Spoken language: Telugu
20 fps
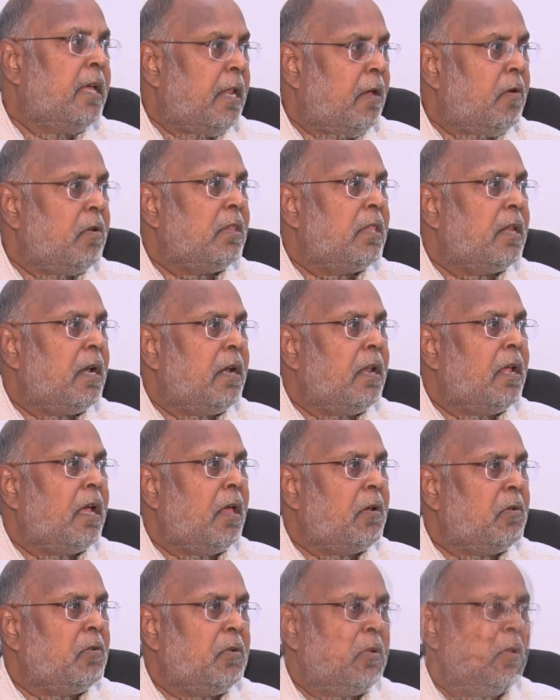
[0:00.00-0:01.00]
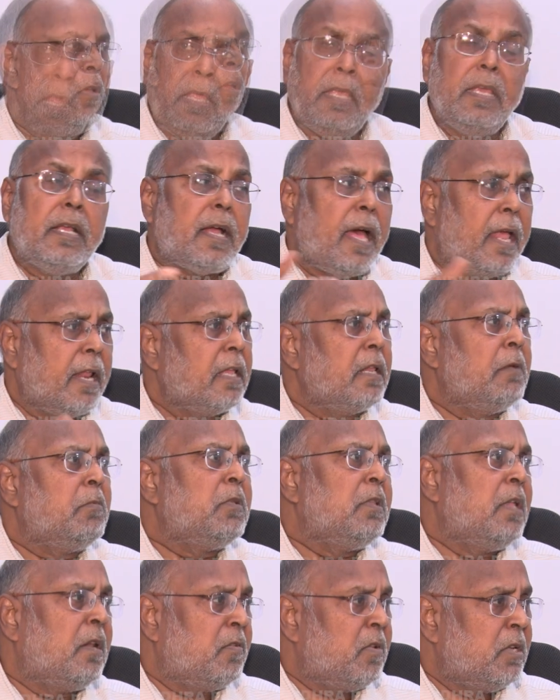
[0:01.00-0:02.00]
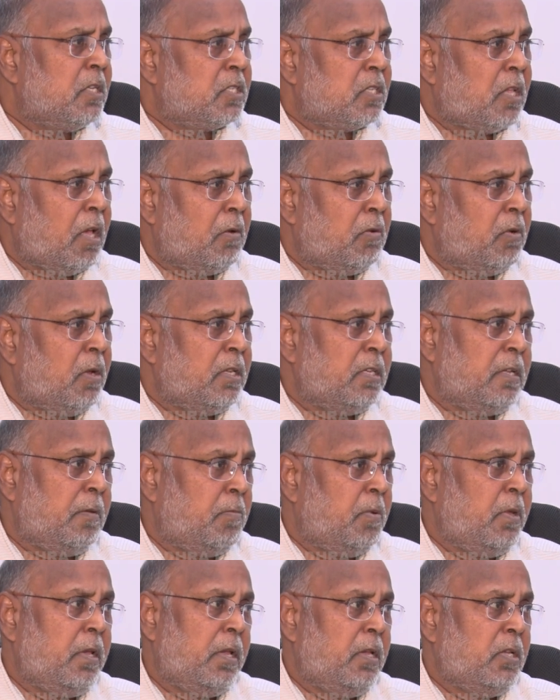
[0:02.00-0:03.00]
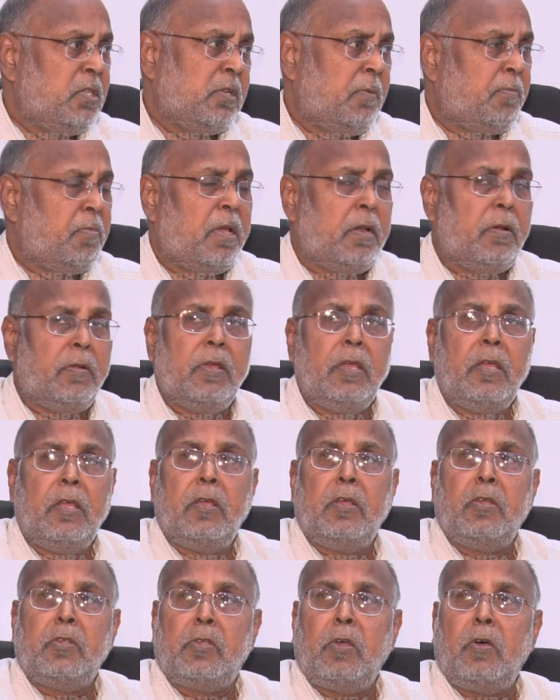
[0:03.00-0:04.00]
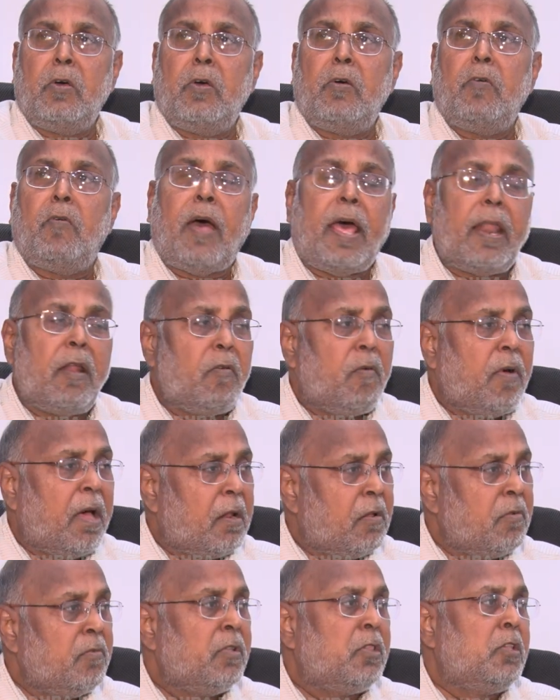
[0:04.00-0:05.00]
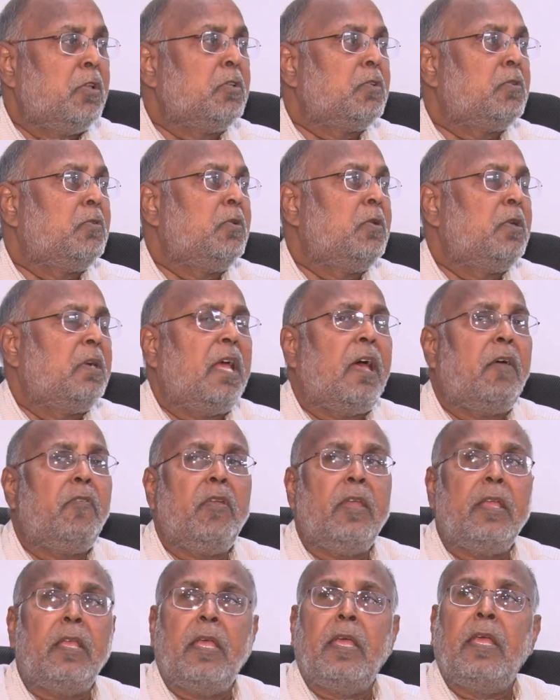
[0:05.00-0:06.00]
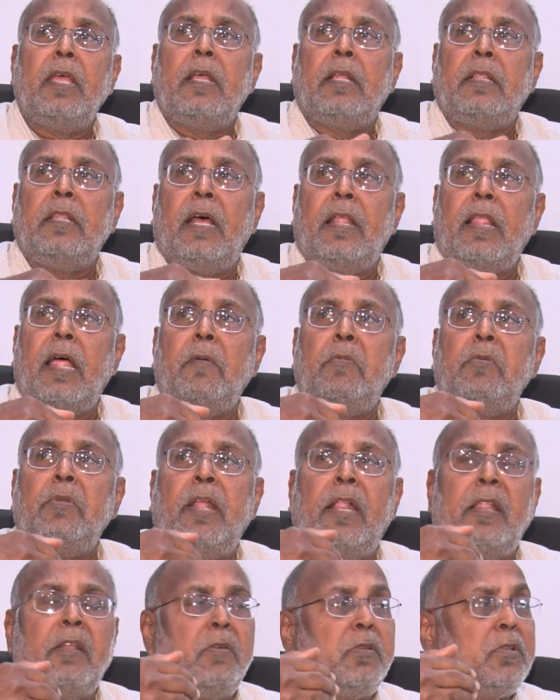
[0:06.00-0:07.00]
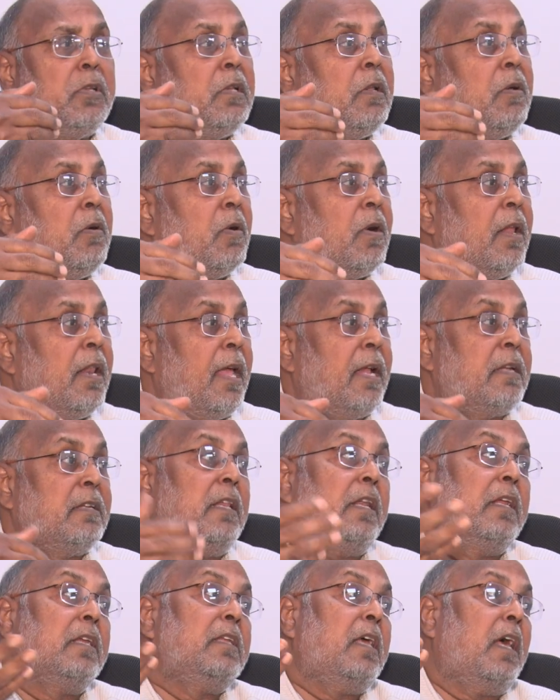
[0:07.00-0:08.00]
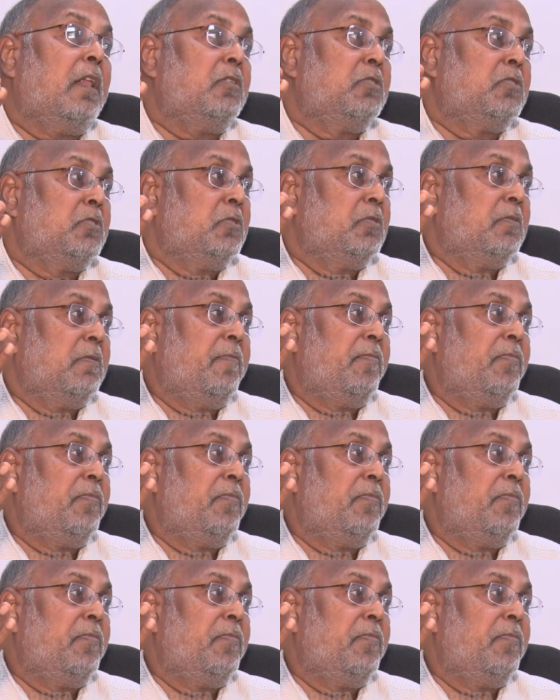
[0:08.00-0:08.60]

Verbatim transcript: రేవంత్ రెడ్డి గారు ఈ కార్యక్రమం నిర్వహిస్తారు అని చెప్పి చెప్పారు సో వారం వారం తీసుకుంటుంటే అవి దాదాపు నెల రోజుల్లో ఒక లక్షలకు చేరొచ్చు